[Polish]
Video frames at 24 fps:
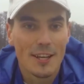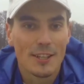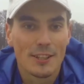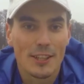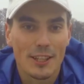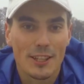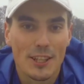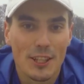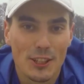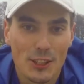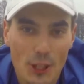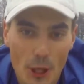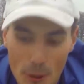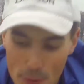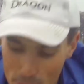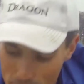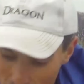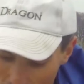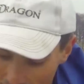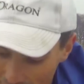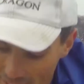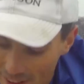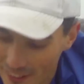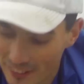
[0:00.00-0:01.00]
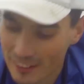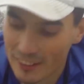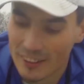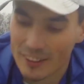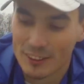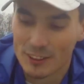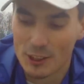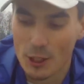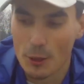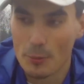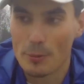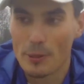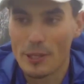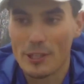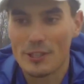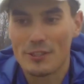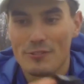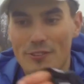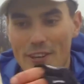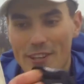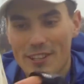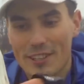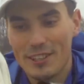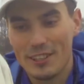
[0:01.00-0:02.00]
takie dobre, dobre
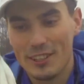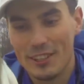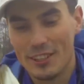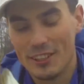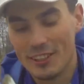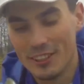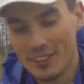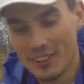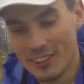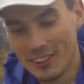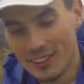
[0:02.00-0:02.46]
2 kilo.